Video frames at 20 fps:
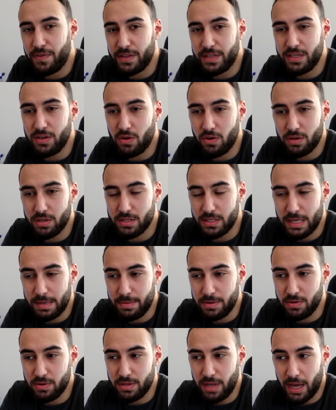verdienen auch
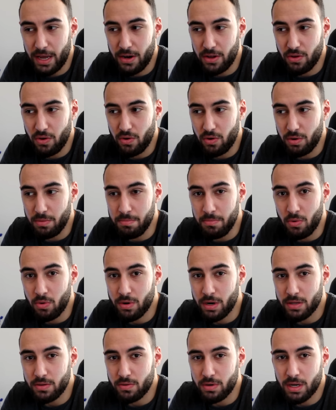selber nur 300 Euro im
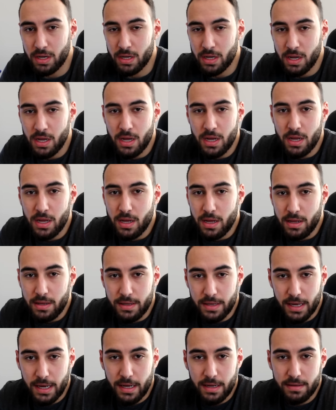Monat oder
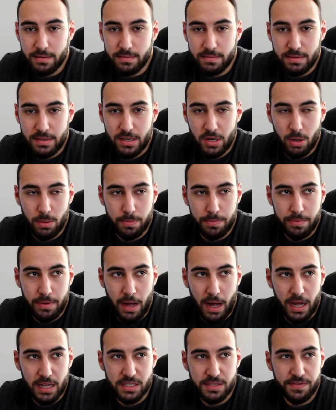ja, ich glaube,
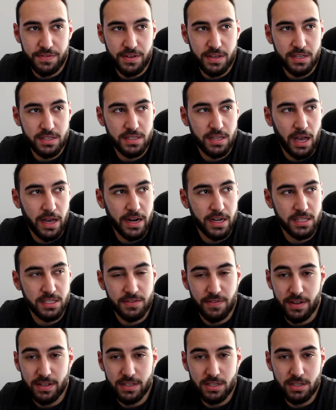Hartz IV ist
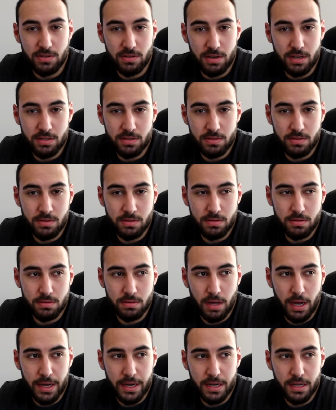320 oder so,
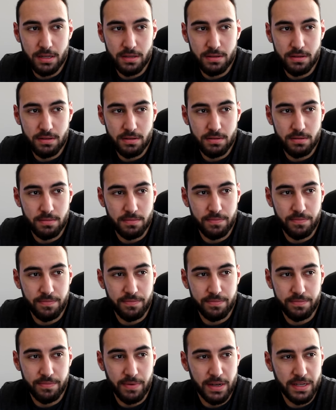300,
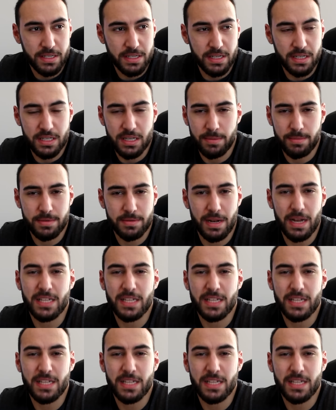weiß ich nicht, ich habe es